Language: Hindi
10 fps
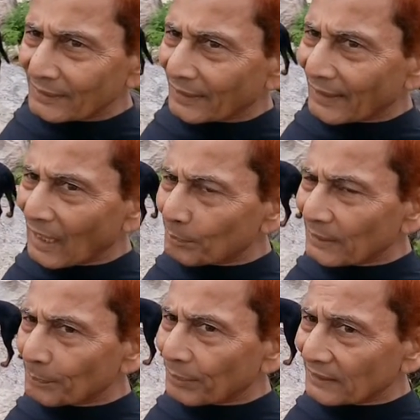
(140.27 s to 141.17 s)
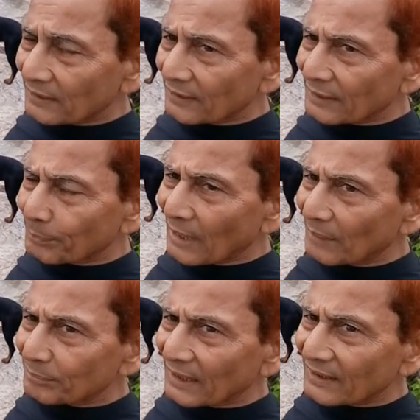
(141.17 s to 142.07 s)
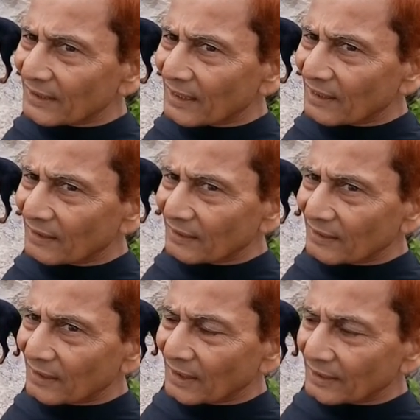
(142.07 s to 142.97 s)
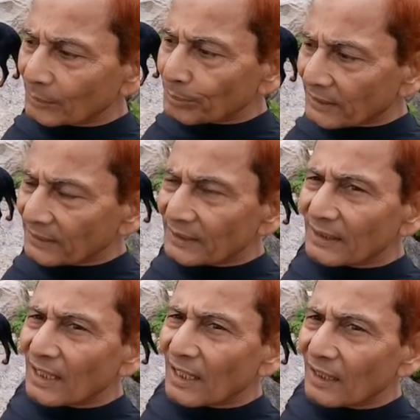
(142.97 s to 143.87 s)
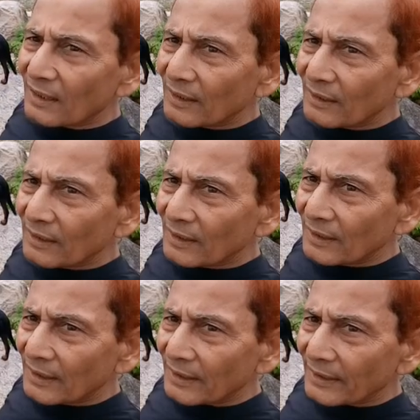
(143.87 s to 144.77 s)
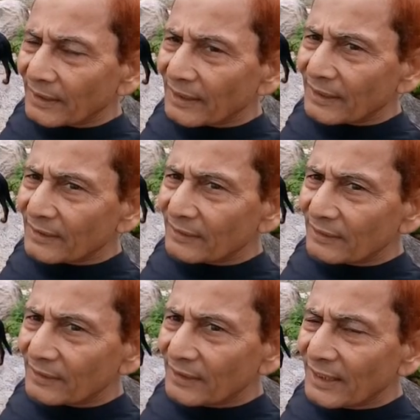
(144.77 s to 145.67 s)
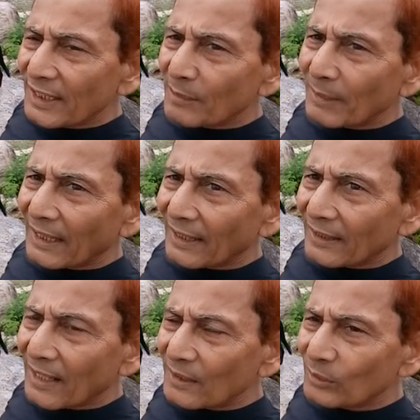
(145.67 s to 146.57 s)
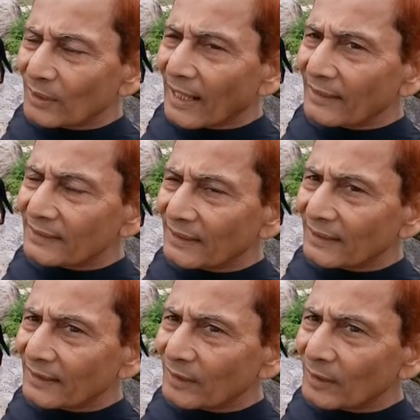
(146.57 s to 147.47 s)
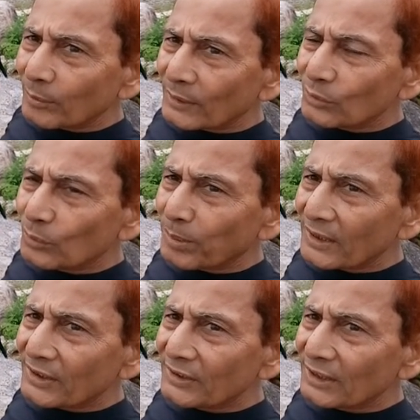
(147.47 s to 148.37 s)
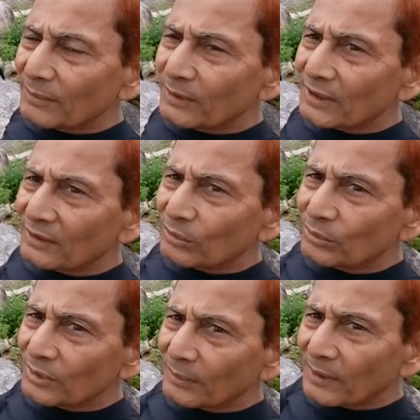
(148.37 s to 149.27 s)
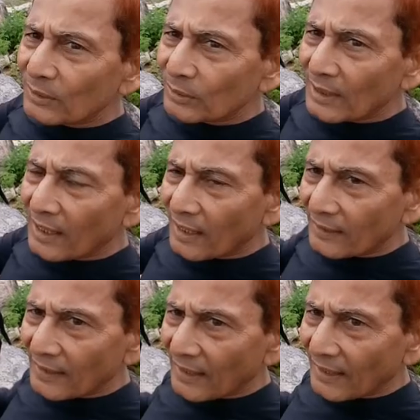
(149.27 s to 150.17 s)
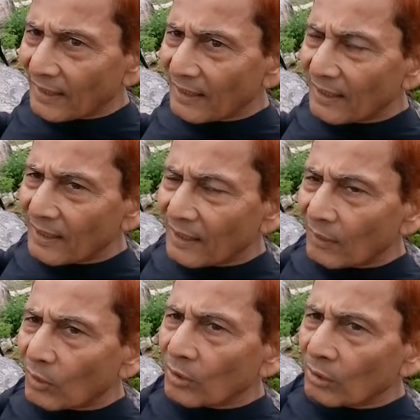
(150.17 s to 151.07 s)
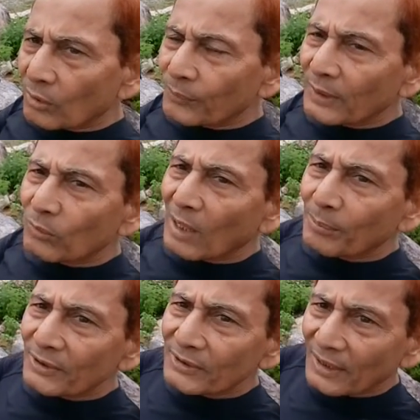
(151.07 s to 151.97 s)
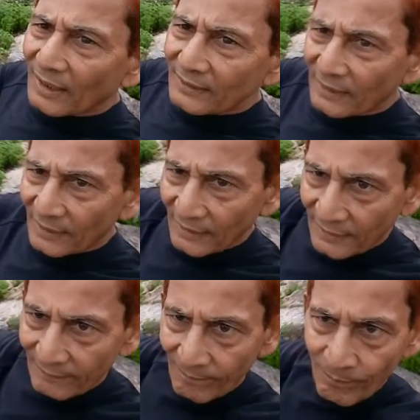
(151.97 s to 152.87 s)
ये आपने प्रयत्न से प्राप्त नहीं किया ये प्रकृति का एक नियम है कानून कायदे हैं पशु पक्षी जीव जंतु सभी को यहाँ आना है और फिर वापस चला जाना है